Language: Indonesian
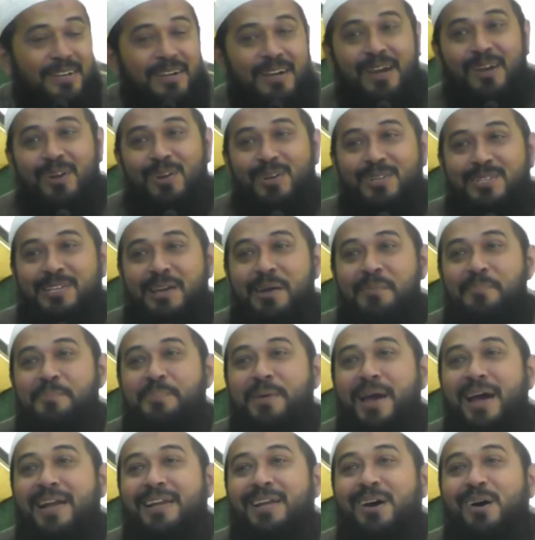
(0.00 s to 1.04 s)
Kalau
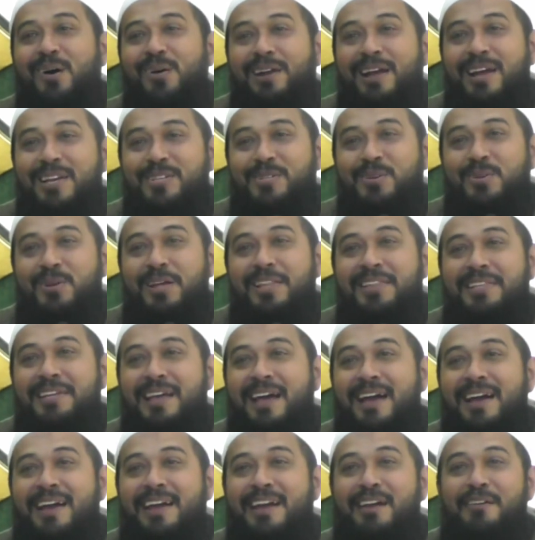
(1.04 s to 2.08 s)
sampai ada orang sholat
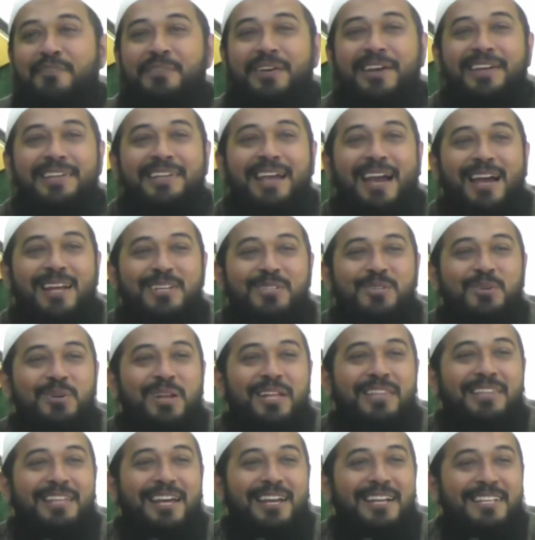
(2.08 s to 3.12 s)
nggak ngefek, jangan
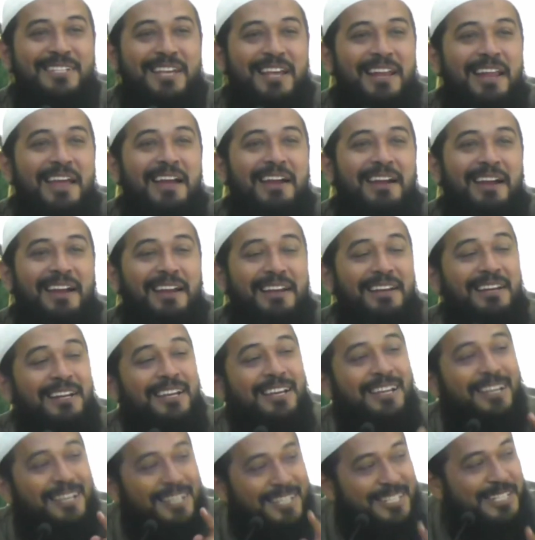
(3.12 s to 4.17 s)
sholat yang disalahkan.
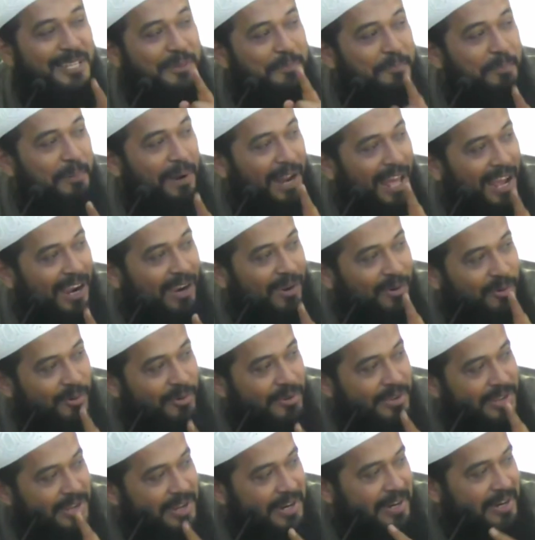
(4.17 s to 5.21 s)
Si
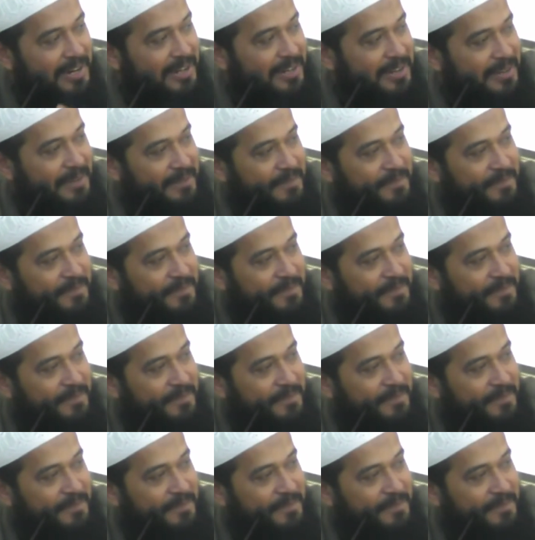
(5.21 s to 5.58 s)
pelakunya.